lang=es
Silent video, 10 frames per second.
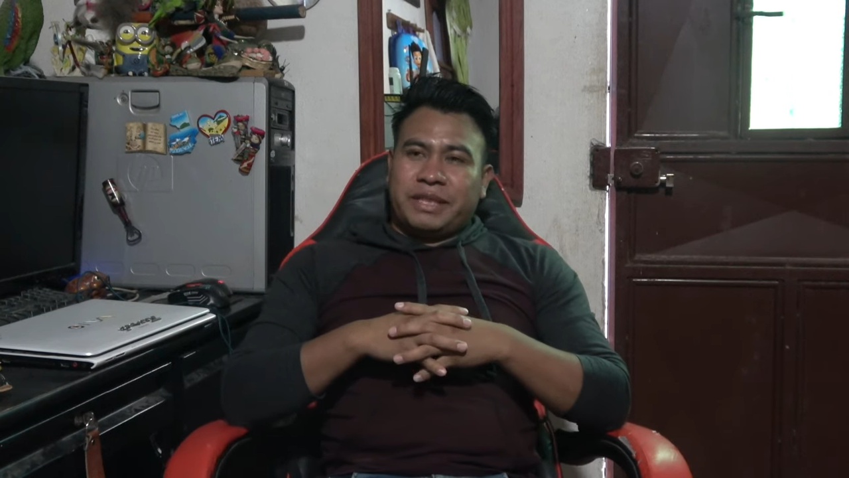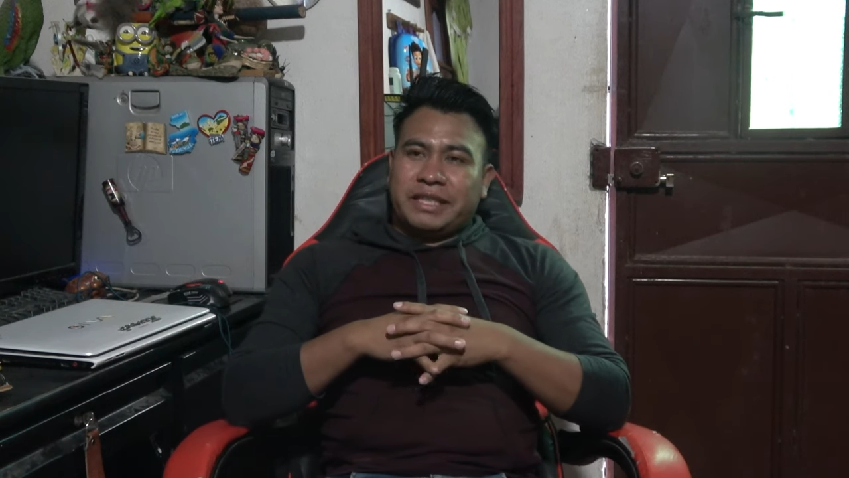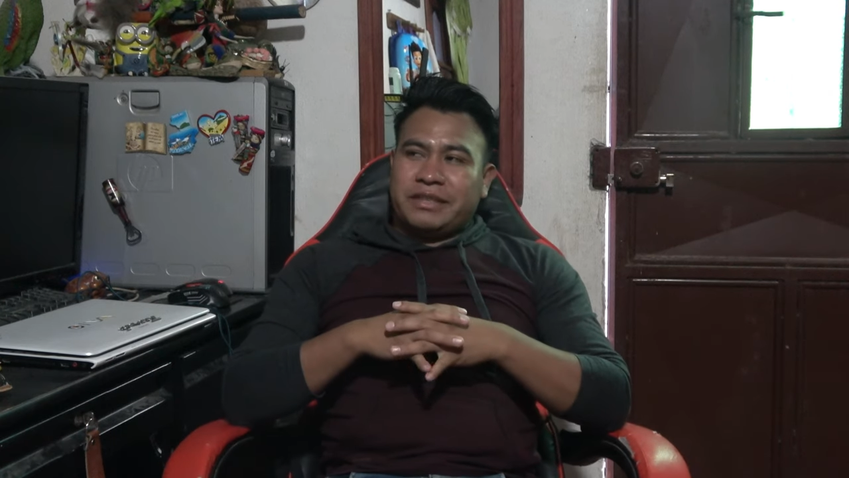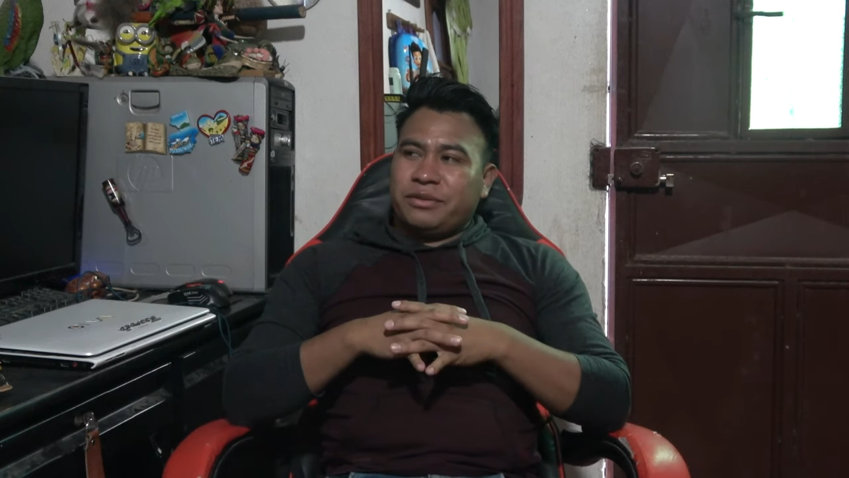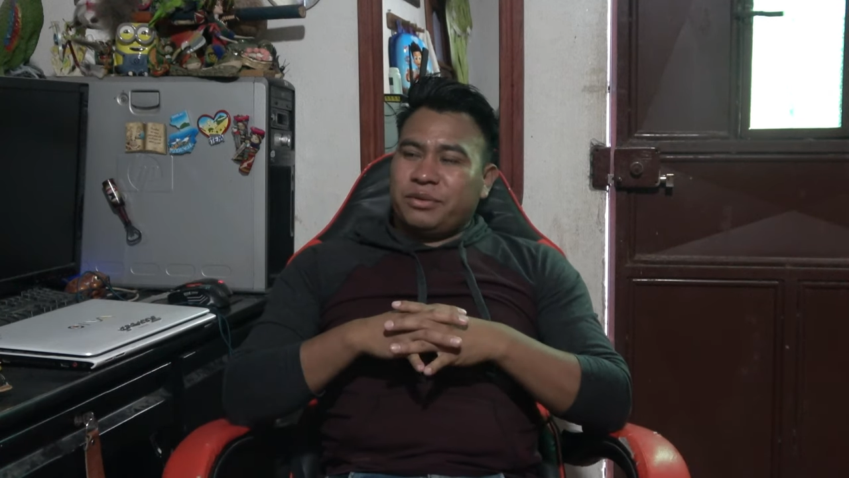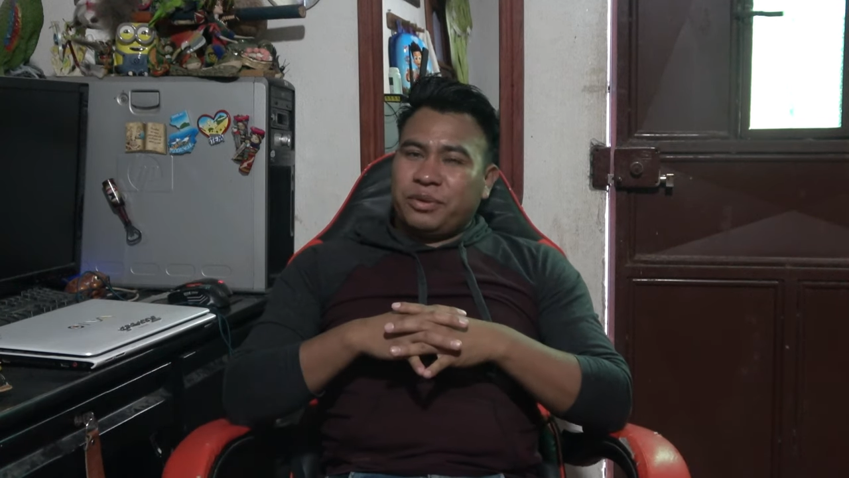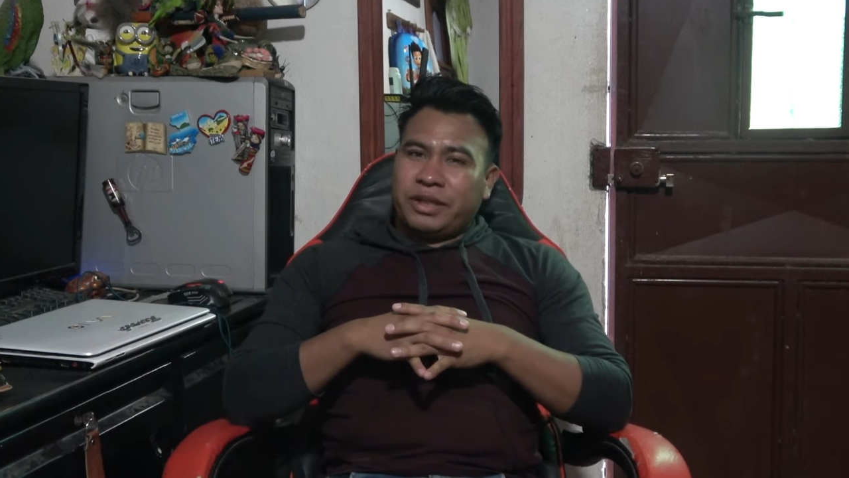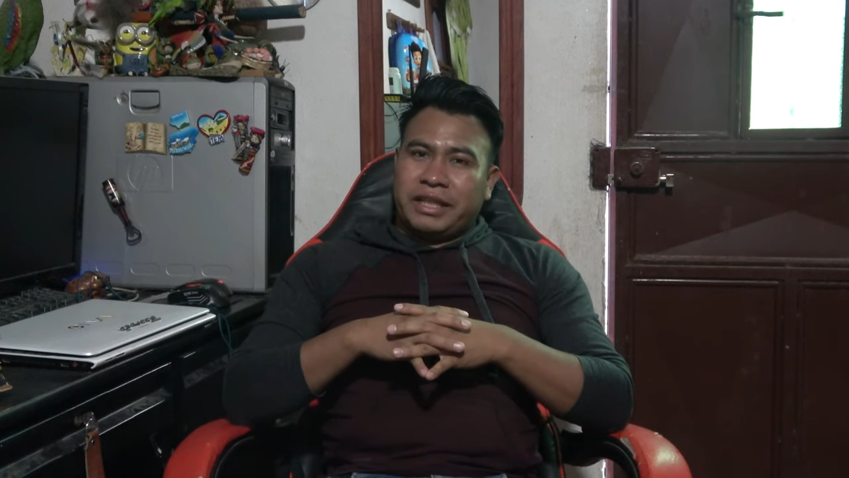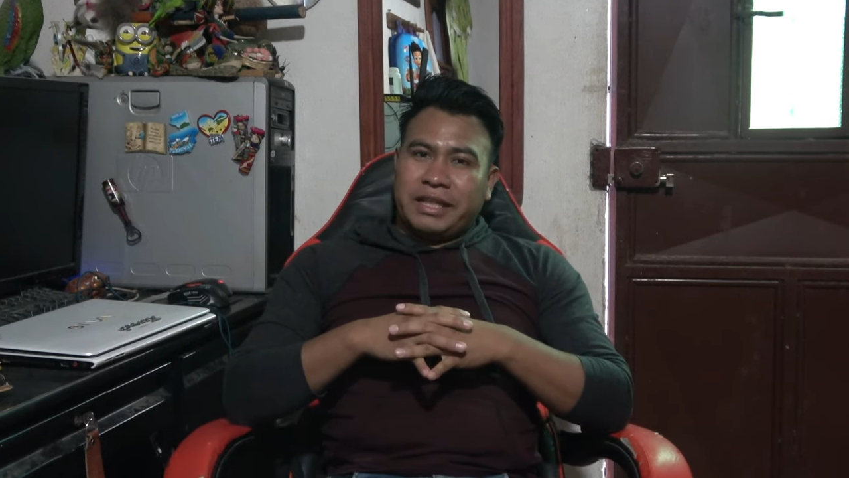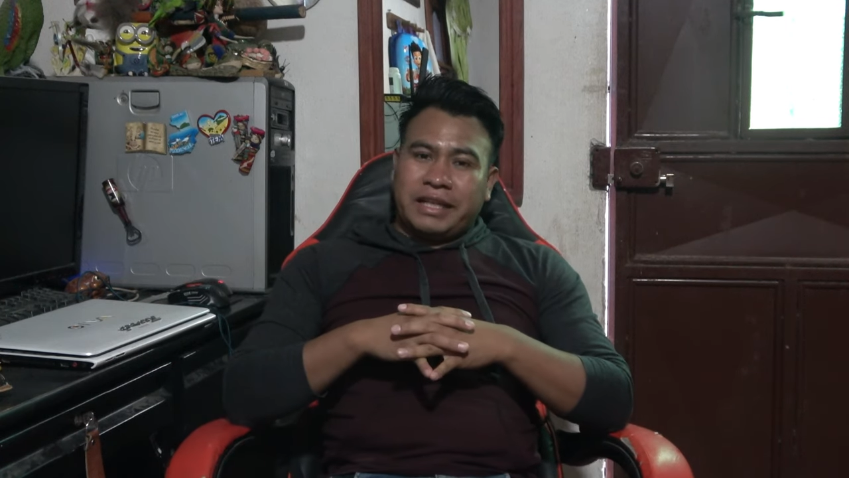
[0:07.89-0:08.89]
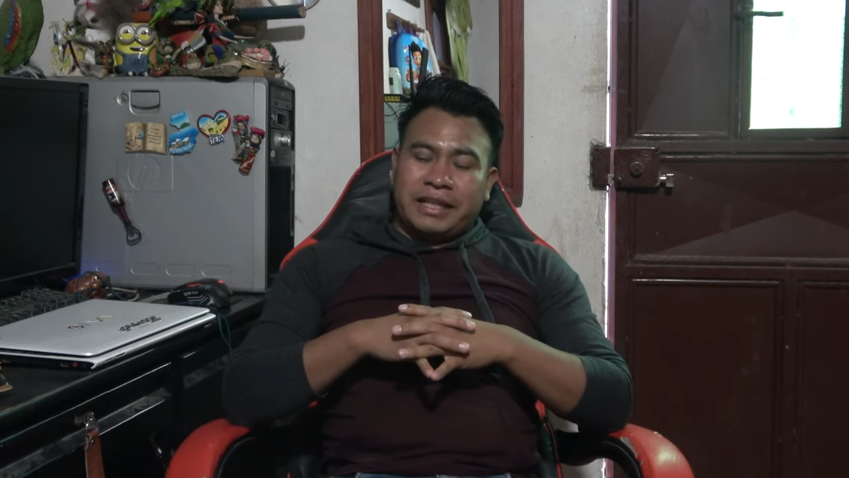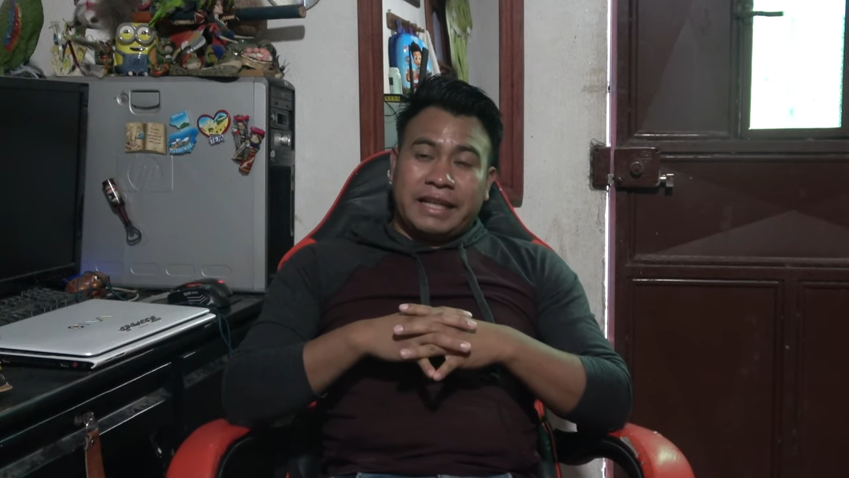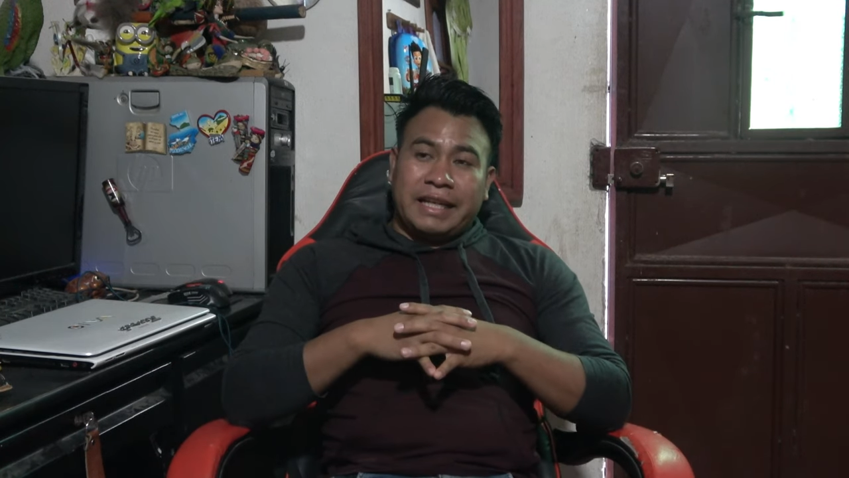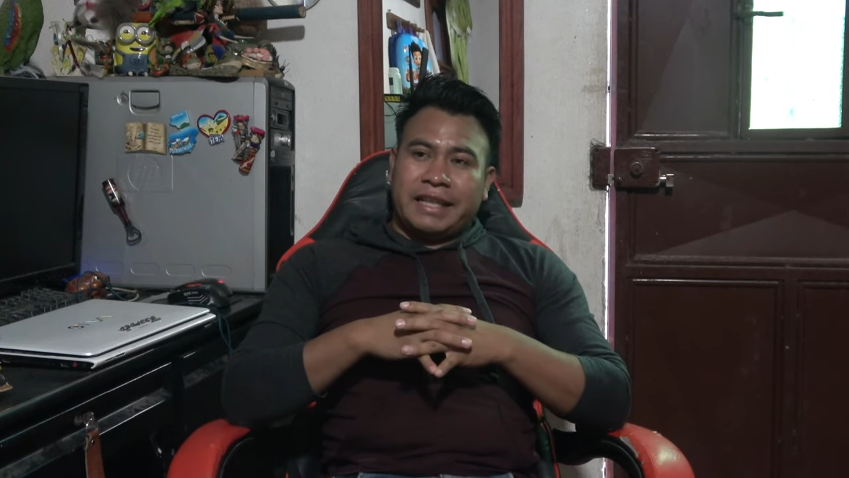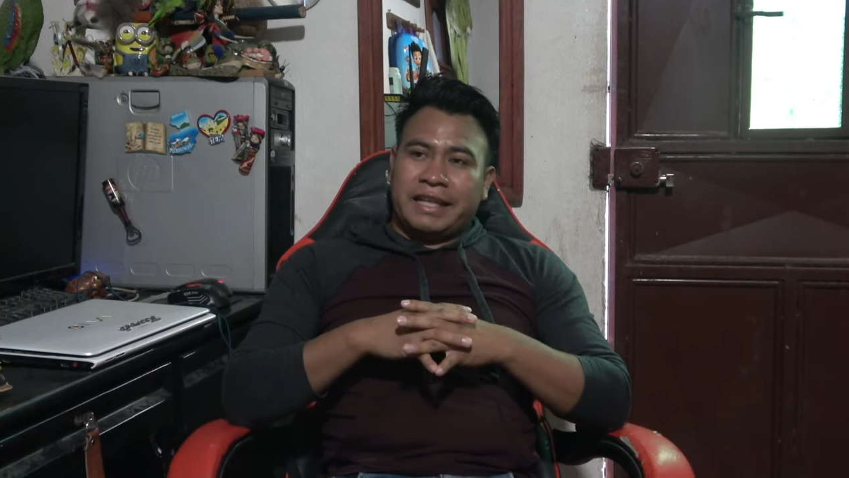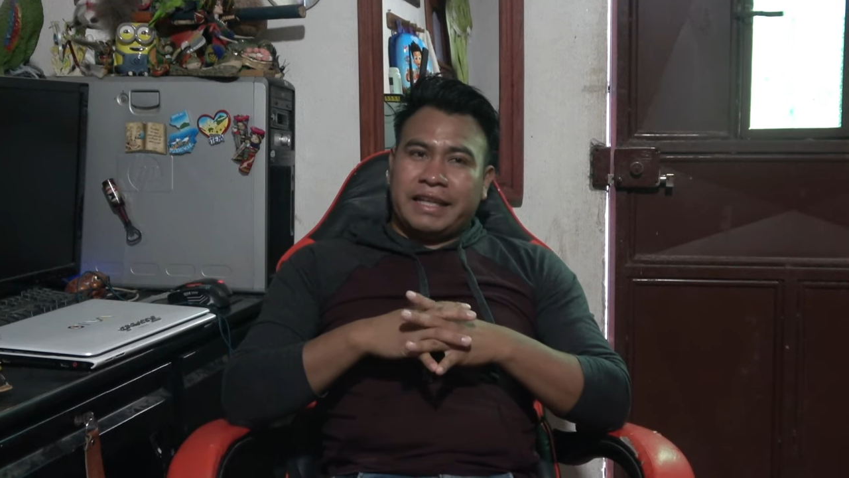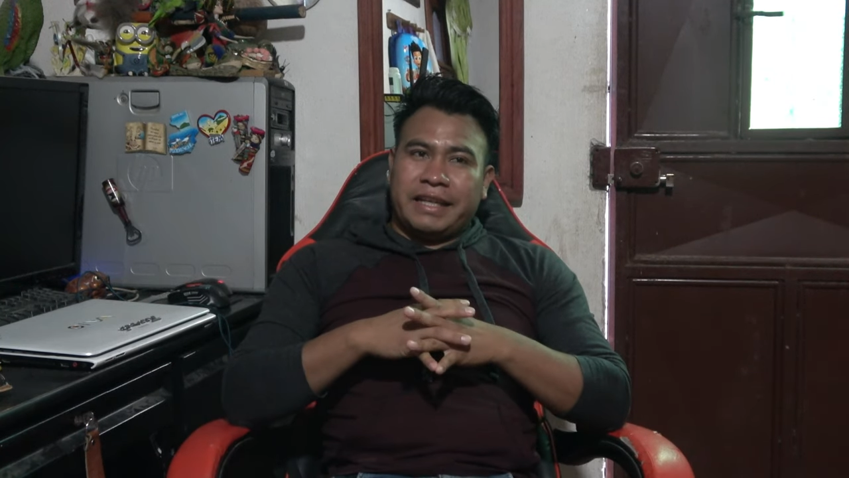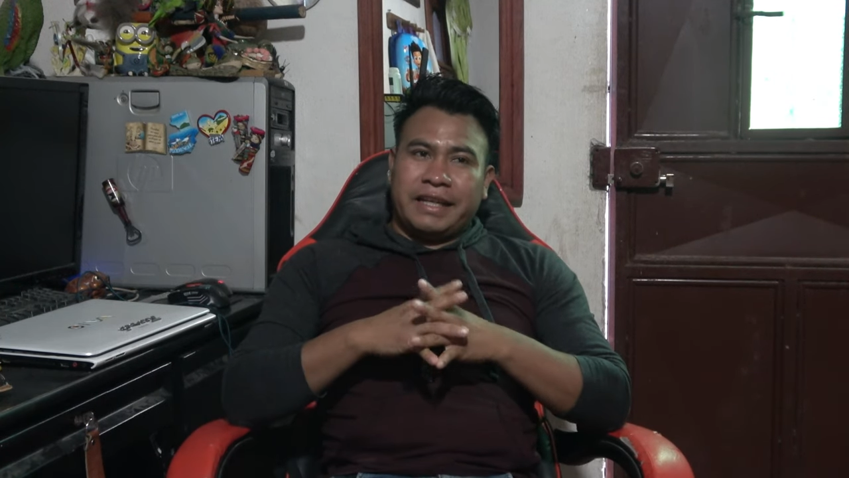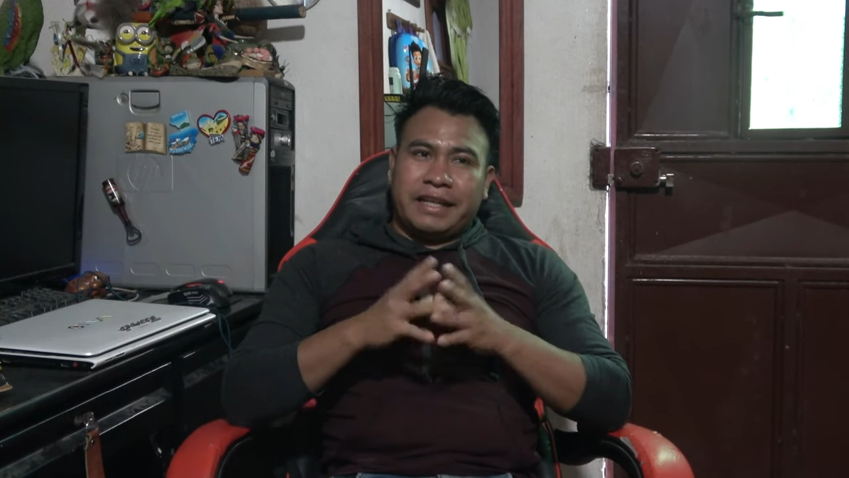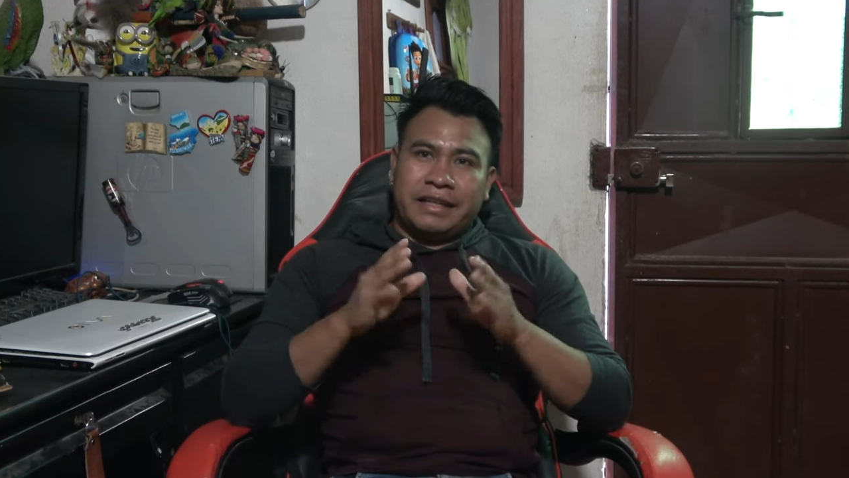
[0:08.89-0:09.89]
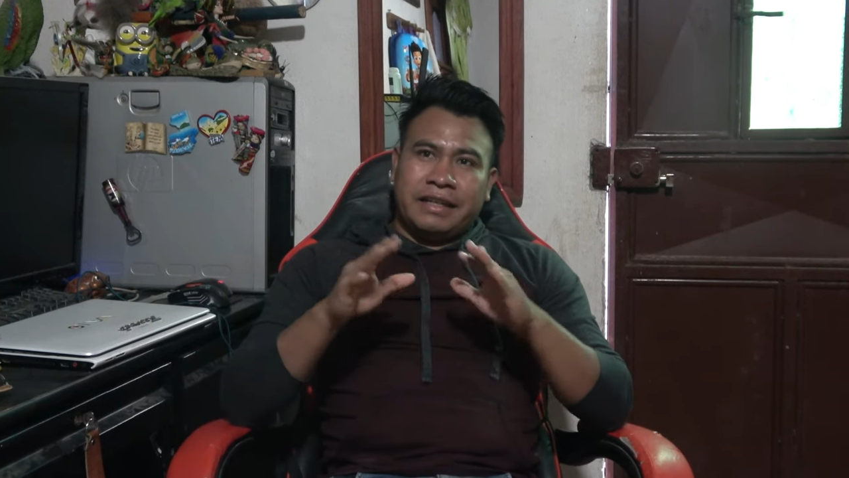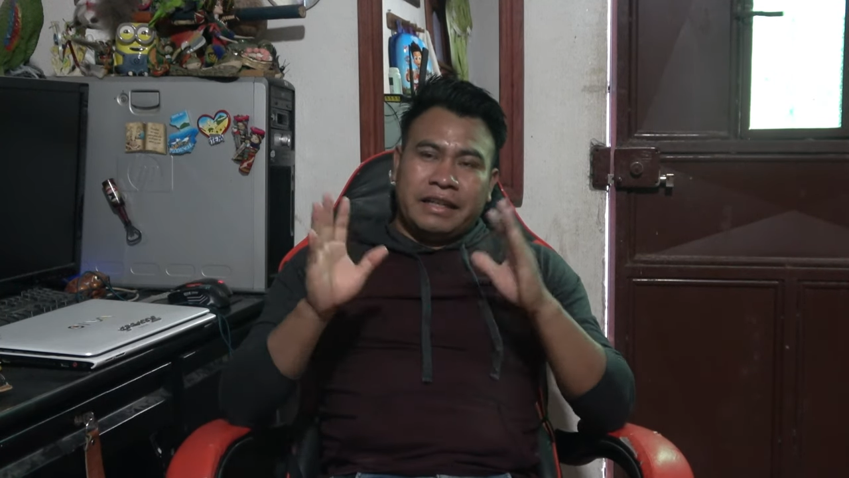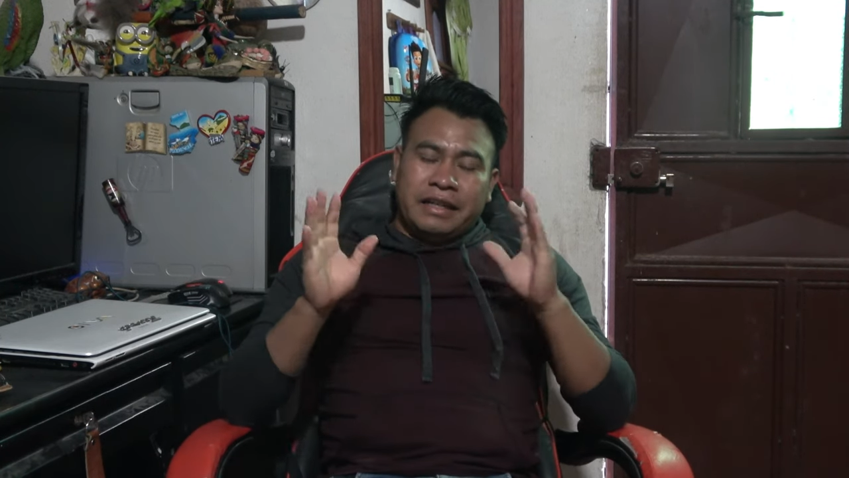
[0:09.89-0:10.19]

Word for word: ya son horas de, la tarde, ya